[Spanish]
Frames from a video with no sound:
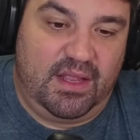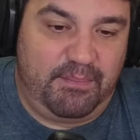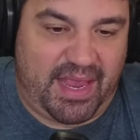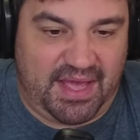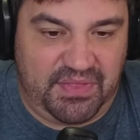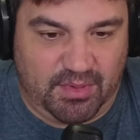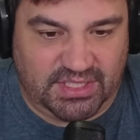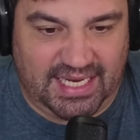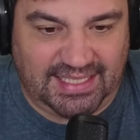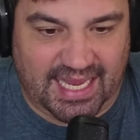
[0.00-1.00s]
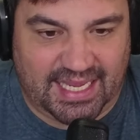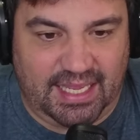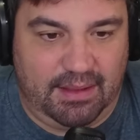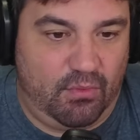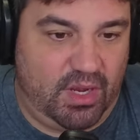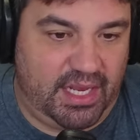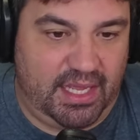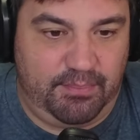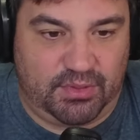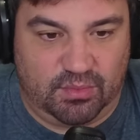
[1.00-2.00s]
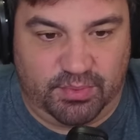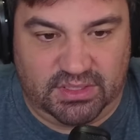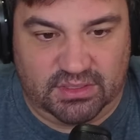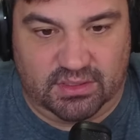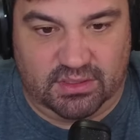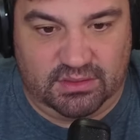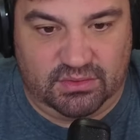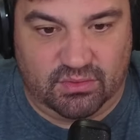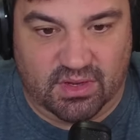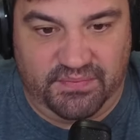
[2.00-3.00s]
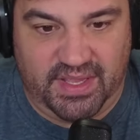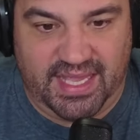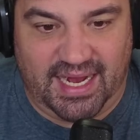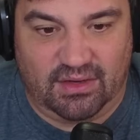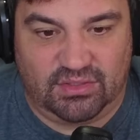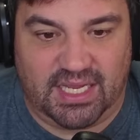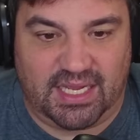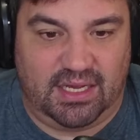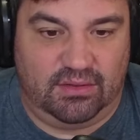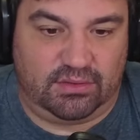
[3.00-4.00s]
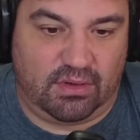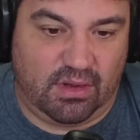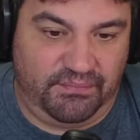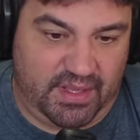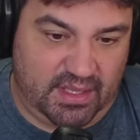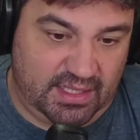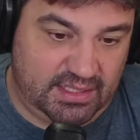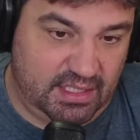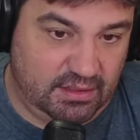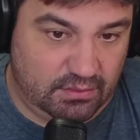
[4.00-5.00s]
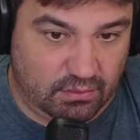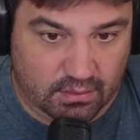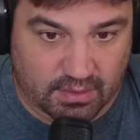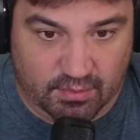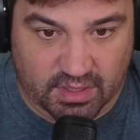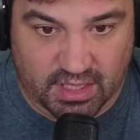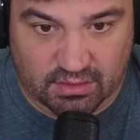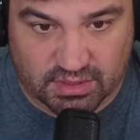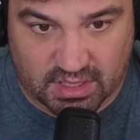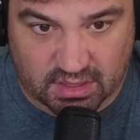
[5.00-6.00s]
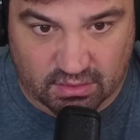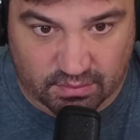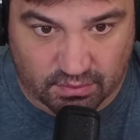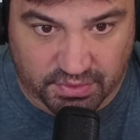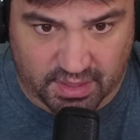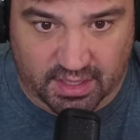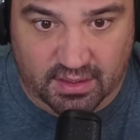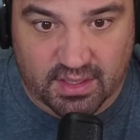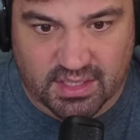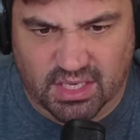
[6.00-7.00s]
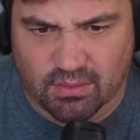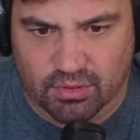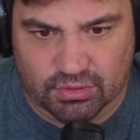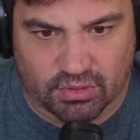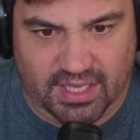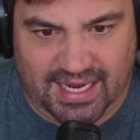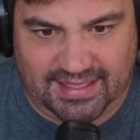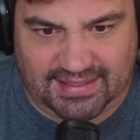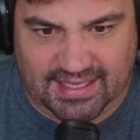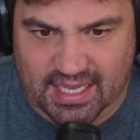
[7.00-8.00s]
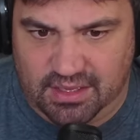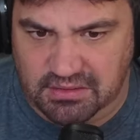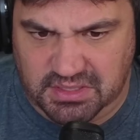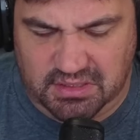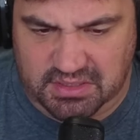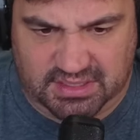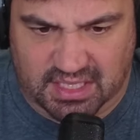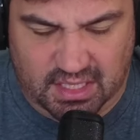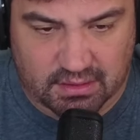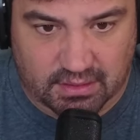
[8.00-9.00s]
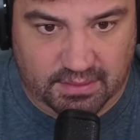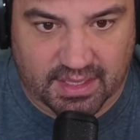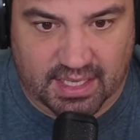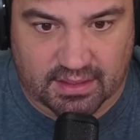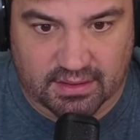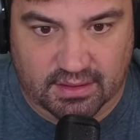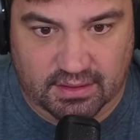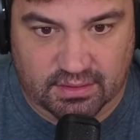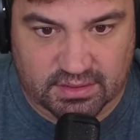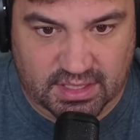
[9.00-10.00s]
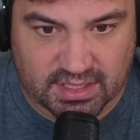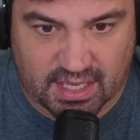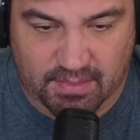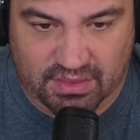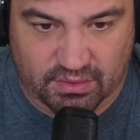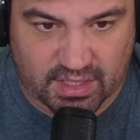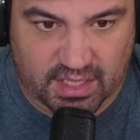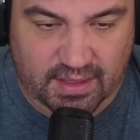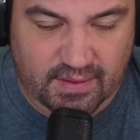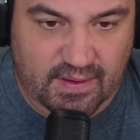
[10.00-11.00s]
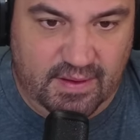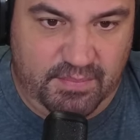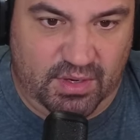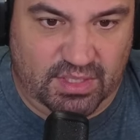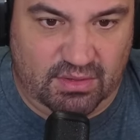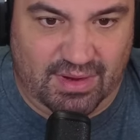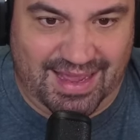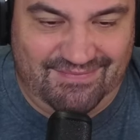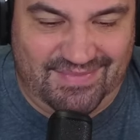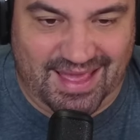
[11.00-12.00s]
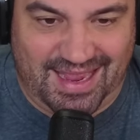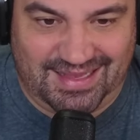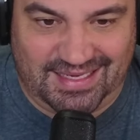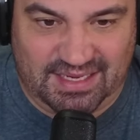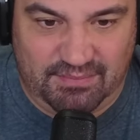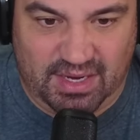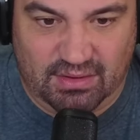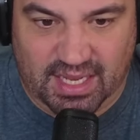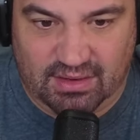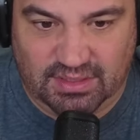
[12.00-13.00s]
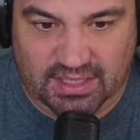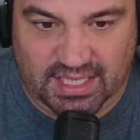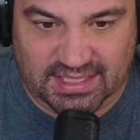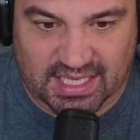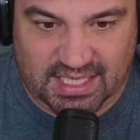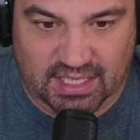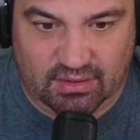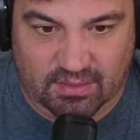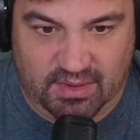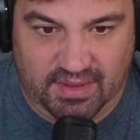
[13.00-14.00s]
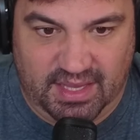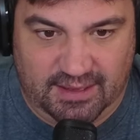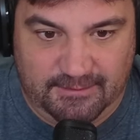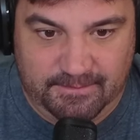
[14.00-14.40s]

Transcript: Venga, hacemos el ataque, muere por supuesto su Coffin y ahora nos saca otro Coffin. En el siguiente turno va a morir a no ser que lo evolucione. Tiene un montón de cartas ahí, yo no sé lo que está haciendo, la verdad. Eh, yo no sé qué mazo tiene, pero tiene una cantidad de cartas en mano que algo tendrías que hacer, hijo de mi vida.